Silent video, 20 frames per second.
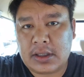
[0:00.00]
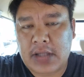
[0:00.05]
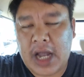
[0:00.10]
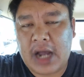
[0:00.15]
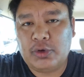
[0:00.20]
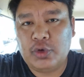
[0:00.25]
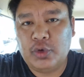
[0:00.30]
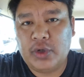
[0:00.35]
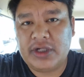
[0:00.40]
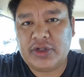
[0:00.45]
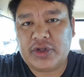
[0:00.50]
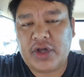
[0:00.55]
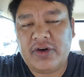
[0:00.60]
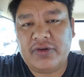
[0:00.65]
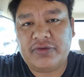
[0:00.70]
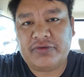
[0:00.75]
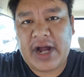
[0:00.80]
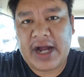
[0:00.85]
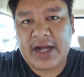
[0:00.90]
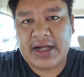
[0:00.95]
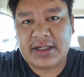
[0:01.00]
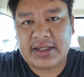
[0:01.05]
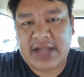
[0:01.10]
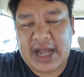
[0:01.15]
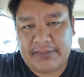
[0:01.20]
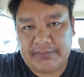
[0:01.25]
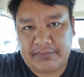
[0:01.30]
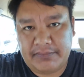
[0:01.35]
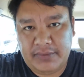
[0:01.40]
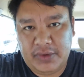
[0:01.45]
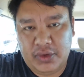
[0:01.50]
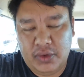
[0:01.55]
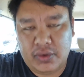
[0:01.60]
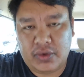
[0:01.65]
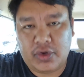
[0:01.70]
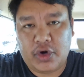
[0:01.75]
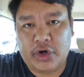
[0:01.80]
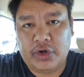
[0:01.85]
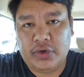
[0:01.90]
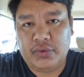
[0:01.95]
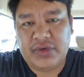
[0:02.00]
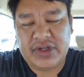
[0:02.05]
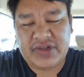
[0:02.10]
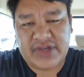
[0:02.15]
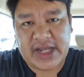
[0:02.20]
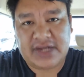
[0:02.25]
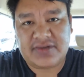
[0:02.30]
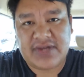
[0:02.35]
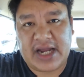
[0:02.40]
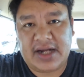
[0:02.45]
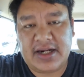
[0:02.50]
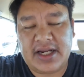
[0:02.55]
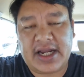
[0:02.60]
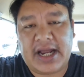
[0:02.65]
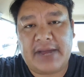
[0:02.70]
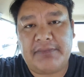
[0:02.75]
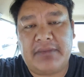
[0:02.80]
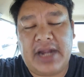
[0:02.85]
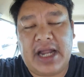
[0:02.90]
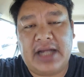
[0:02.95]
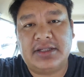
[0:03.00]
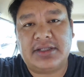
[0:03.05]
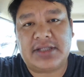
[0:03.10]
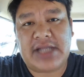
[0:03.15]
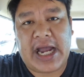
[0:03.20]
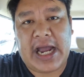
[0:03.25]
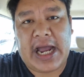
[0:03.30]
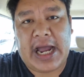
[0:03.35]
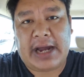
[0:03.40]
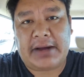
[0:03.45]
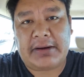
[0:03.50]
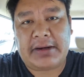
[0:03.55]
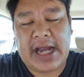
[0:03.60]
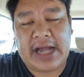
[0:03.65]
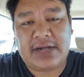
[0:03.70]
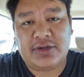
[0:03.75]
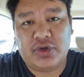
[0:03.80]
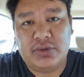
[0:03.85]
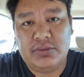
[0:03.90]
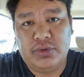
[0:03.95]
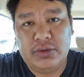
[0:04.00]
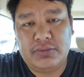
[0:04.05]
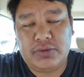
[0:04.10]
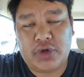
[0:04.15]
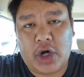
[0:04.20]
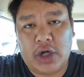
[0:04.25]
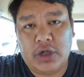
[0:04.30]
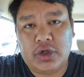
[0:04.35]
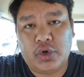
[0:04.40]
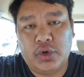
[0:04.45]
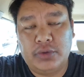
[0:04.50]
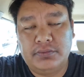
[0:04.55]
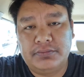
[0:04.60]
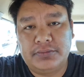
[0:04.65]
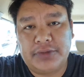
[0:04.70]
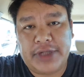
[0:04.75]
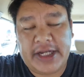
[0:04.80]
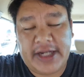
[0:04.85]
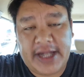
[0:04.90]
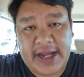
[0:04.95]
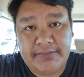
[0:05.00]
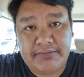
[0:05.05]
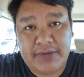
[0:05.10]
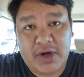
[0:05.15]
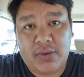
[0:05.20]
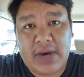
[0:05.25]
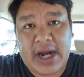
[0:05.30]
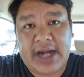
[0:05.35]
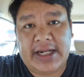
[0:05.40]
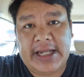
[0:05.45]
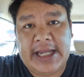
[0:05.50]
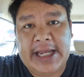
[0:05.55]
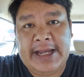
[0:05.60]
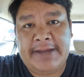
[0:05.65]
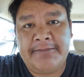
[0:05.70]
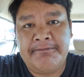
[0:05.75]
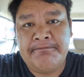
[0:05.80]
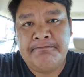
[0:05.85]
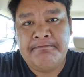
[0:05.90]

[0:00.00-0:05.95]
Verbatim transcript: ข่าวด่วนต้องฟังกับยุคนวิเศษสังนะครับ หลังจากการชุมนุมของกลุ่มรีเดมเมื่อวานนี้